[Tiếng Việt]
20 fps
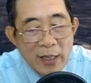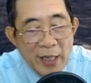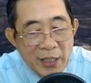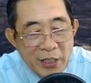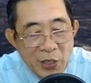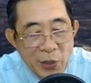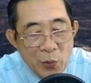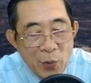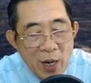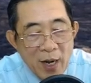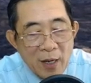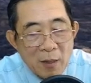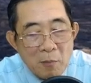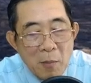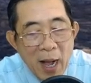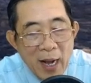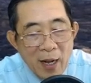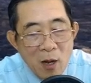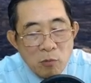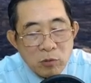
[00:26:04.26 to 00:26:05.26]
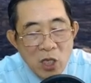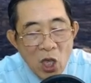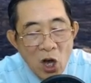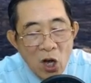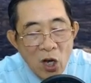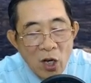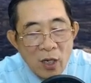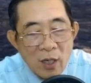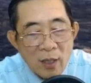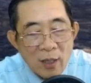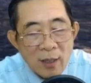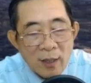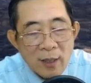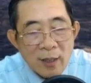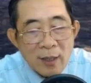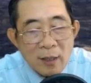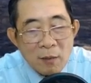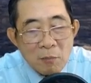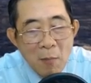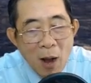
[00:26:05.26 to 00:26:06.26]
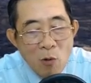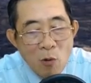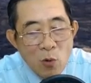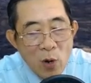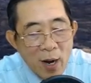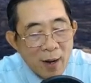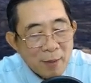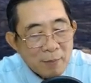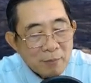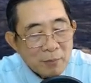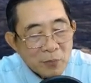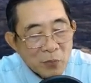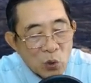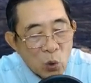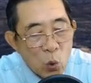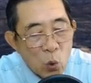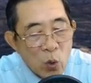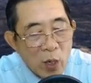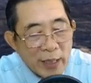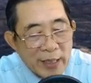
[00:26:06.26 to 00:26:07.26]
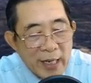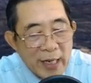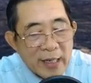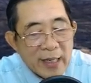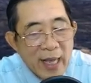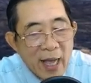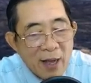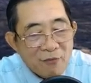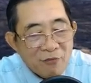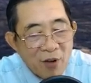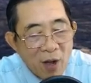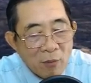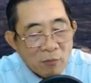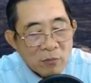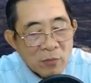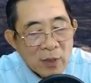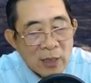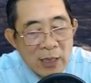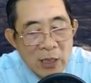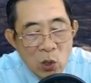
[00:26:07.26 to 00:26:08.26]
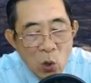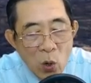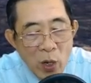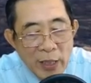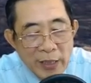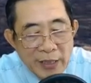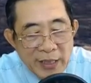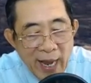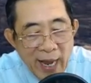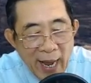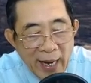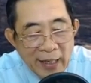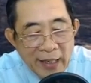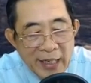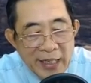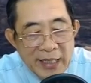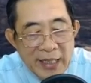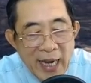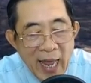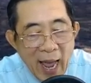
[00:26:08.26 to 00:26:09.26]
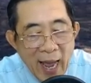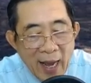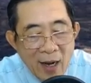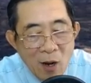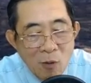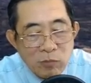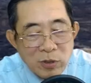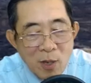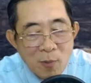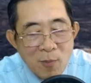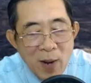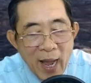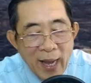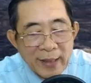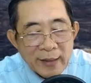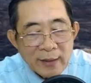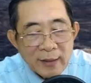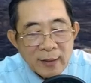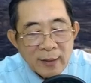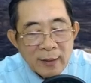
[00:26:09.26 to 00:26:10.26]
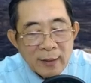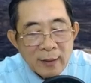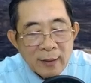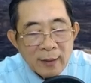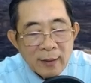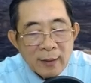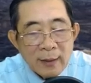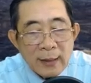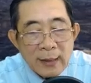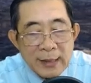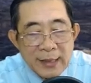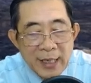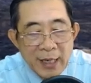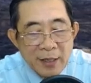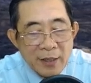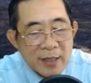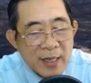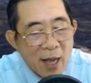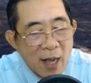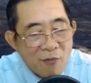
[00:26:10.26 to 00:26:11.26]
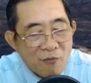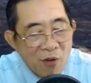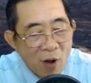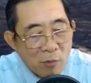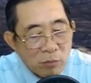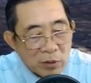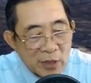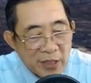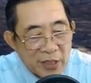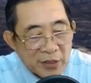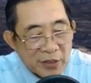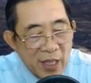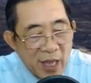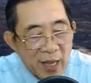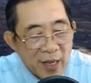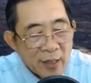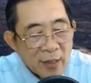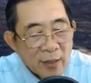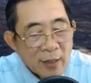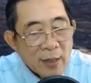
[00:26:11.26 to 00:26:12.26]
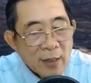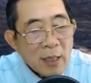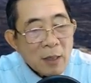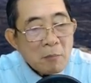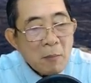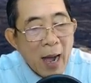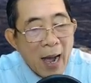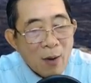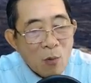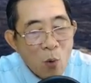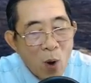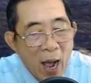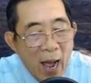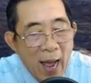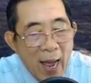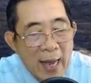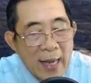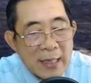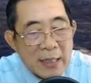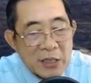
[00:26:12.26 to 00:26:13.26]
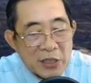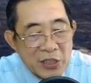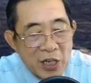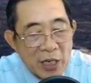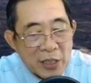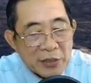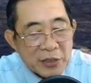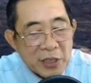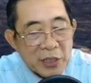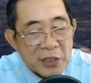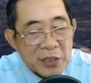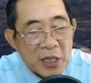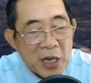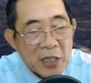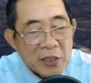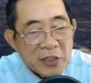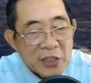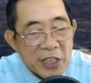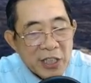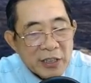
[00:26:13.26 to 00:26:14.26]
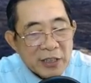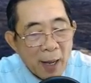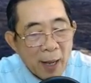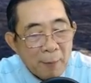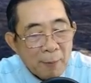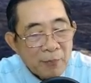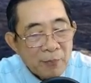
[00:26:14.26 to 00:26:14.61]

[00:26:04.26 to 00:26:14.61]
nhiều hơn ba góc nhọn, bao gồm luôn cả những căn phòng có hình dạng kỳ lạ không giống ai. Những căn phòng như thế, bà quả rất thích đến viếng thăm.